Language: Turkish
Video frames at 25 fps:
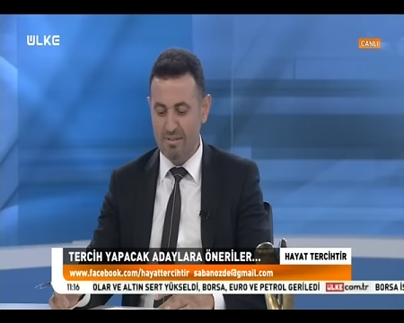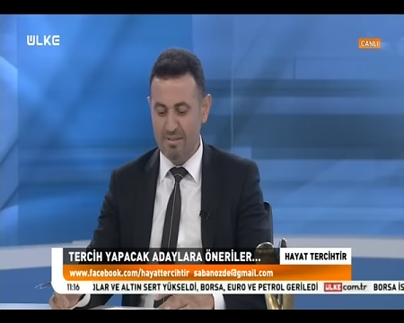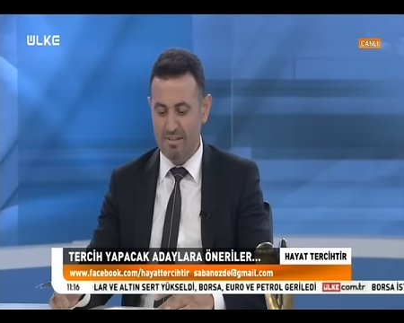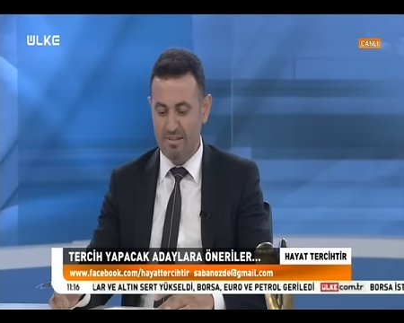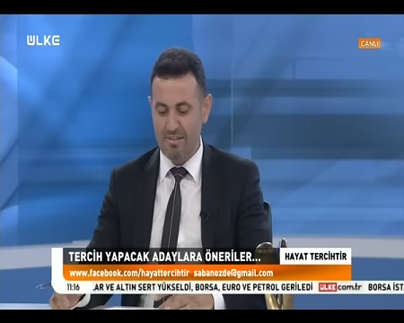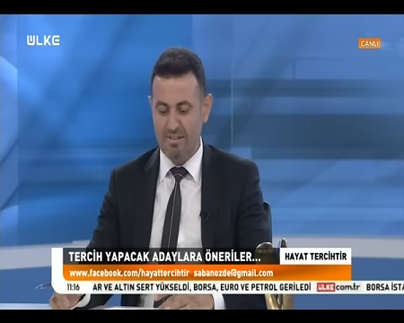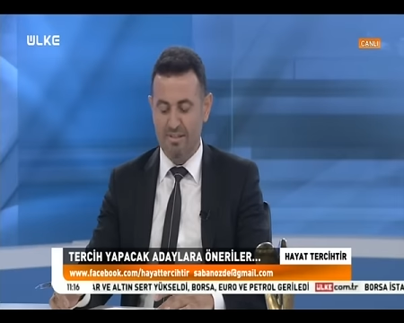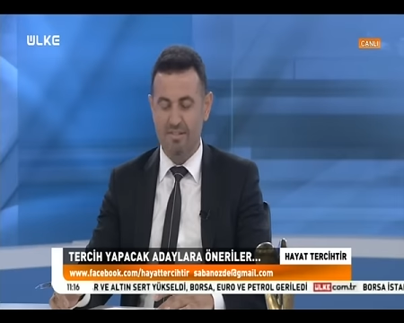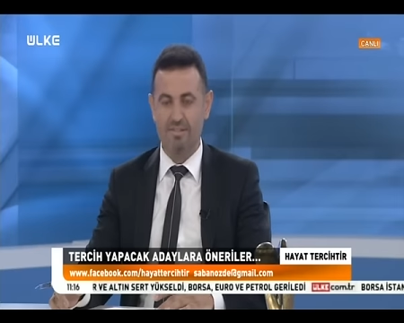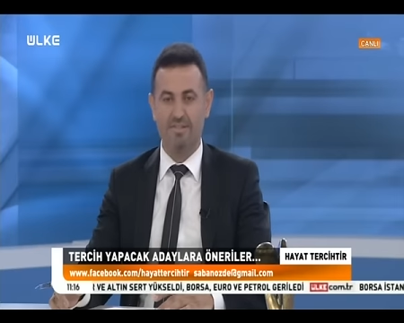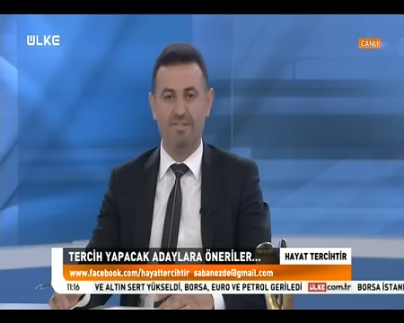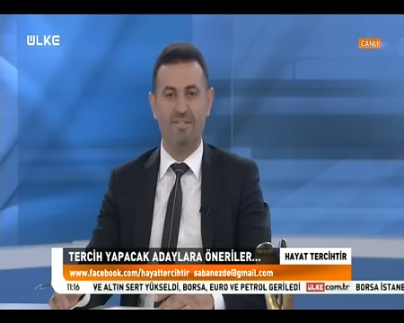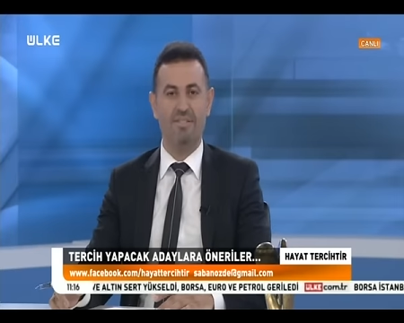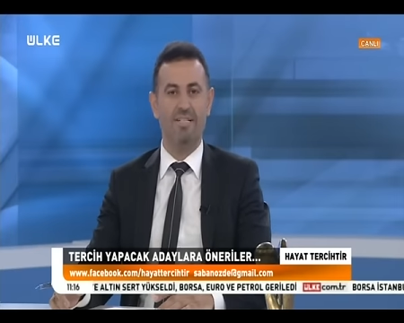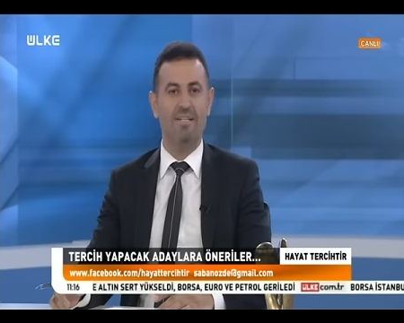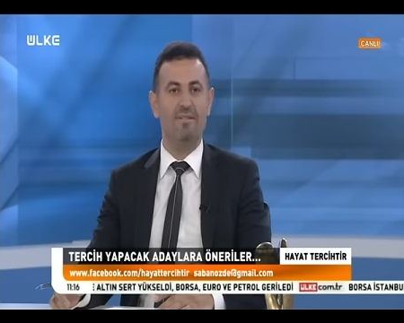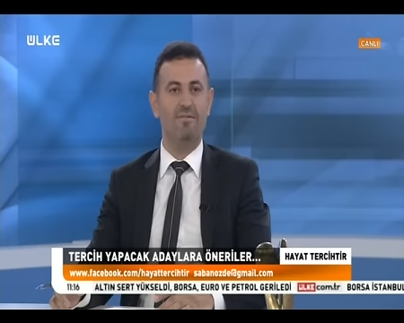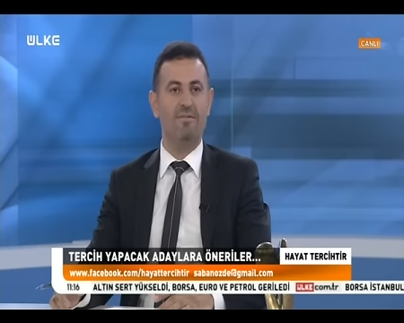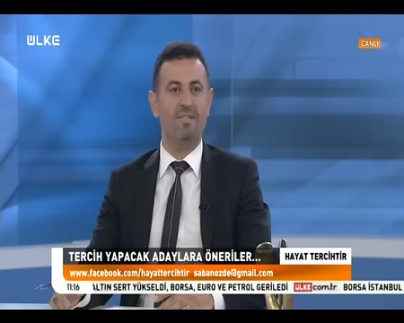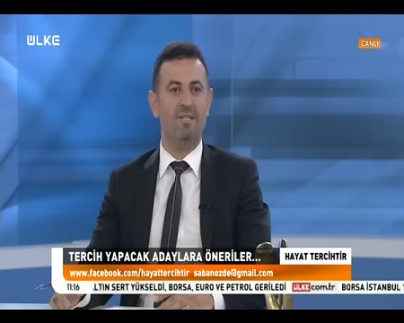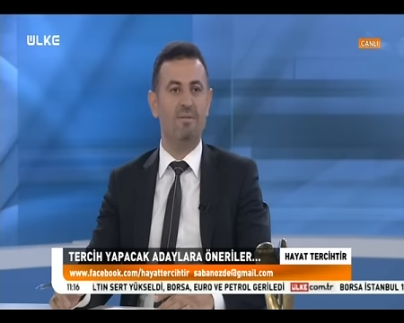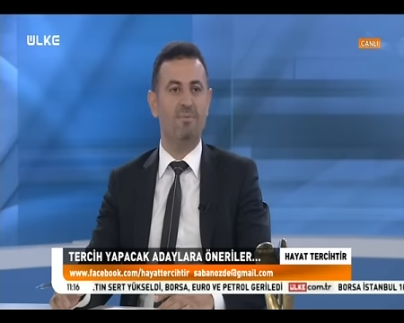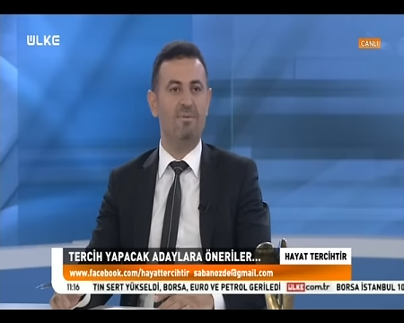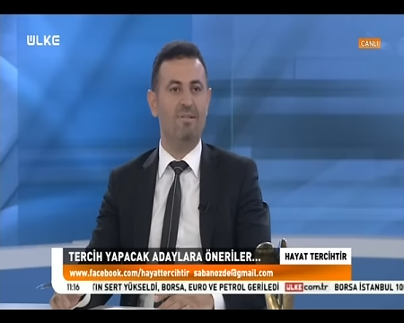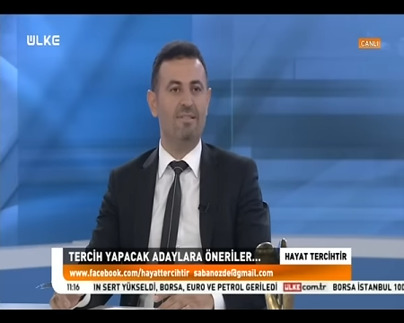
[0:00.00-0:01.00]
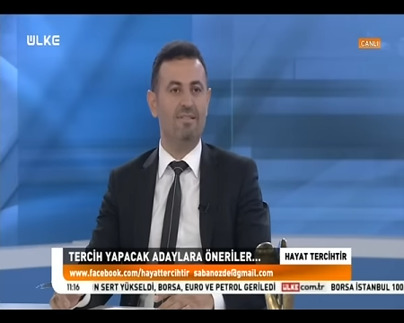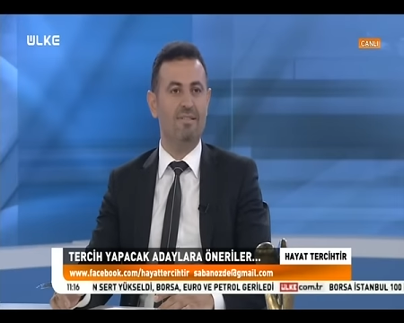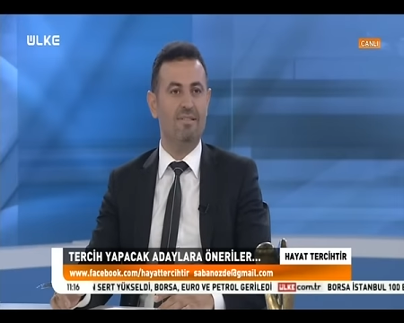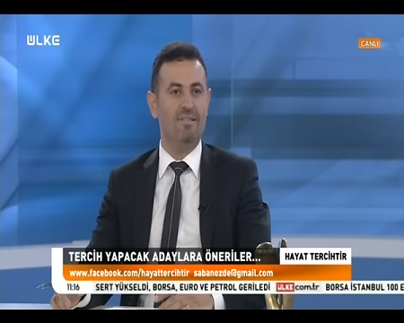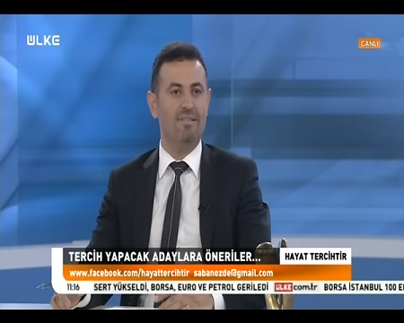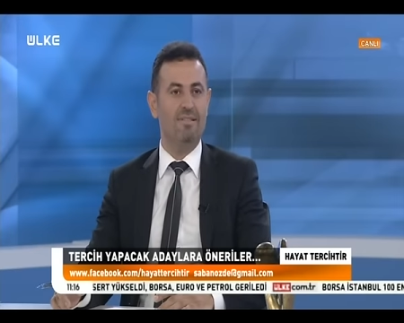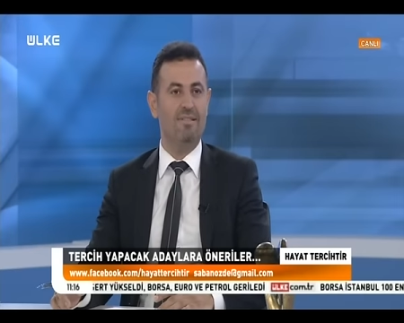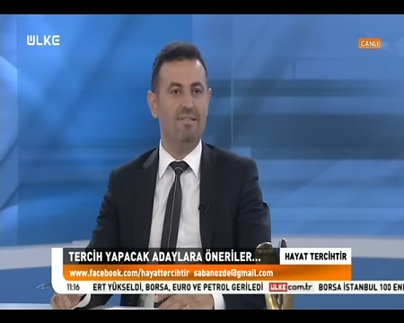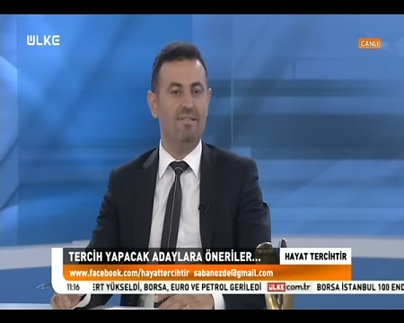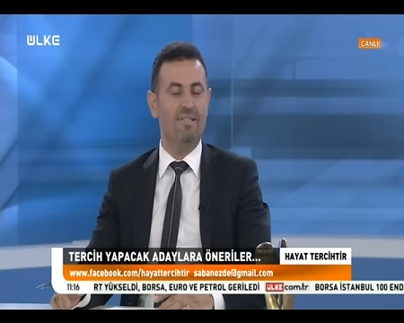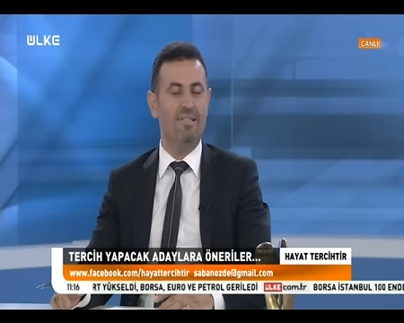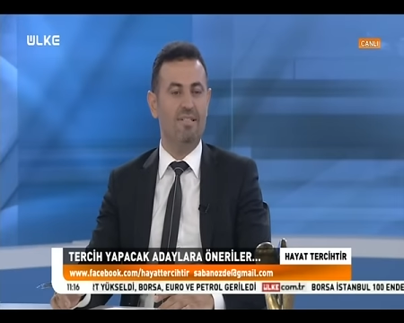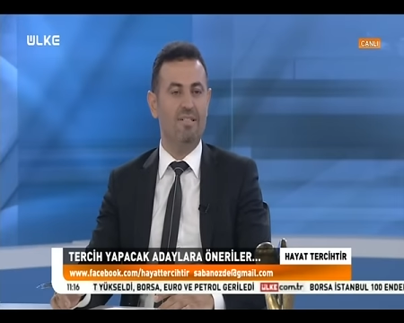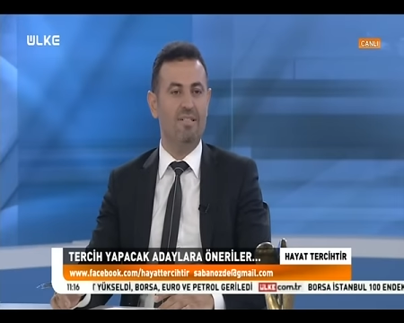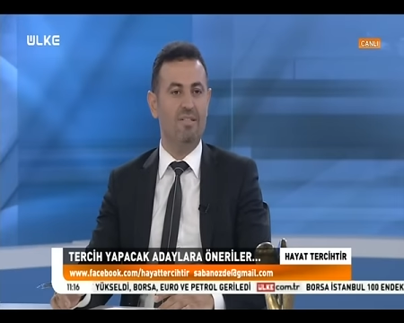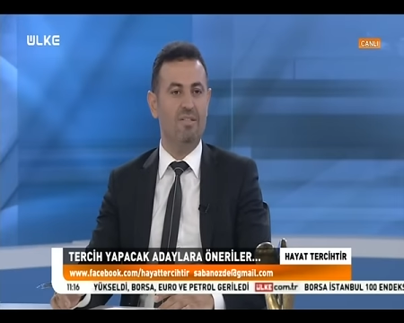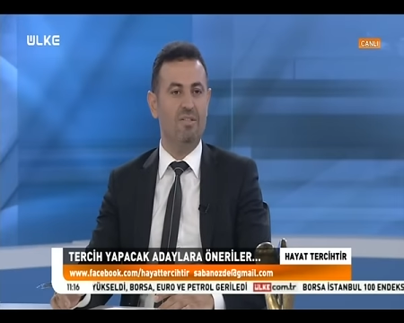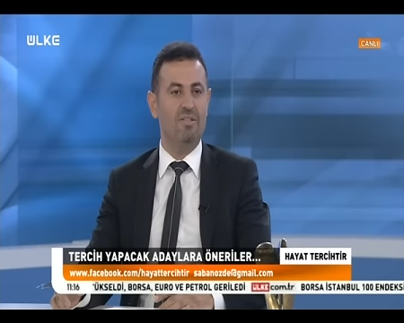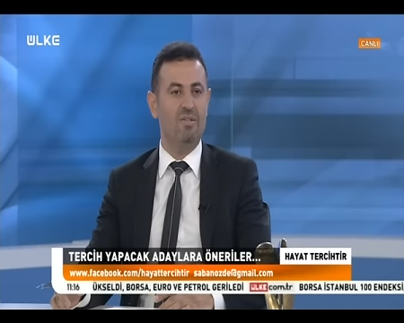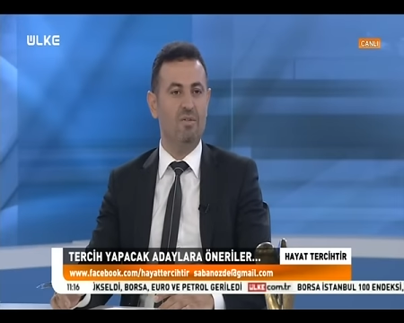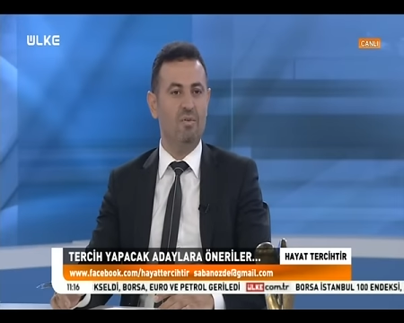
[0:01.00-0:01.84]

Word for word: ki sınav sabahlarında